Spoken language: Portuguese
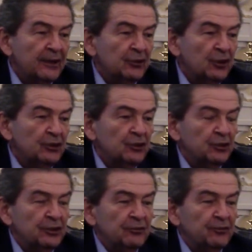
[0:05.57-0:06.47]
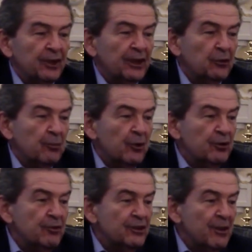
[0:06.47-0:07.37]
só se justifica do ponto
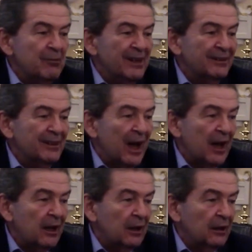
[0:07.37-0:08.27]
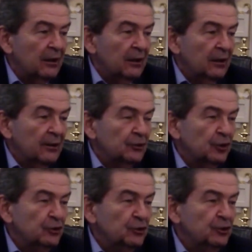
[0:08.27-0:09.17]
de vista militar,
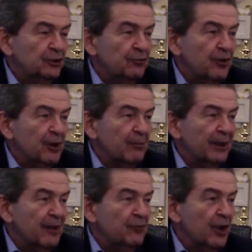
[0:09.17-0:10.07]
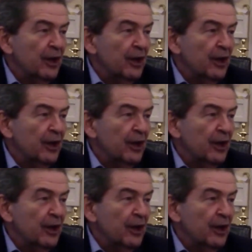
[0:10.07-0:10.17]
só se justifica para navio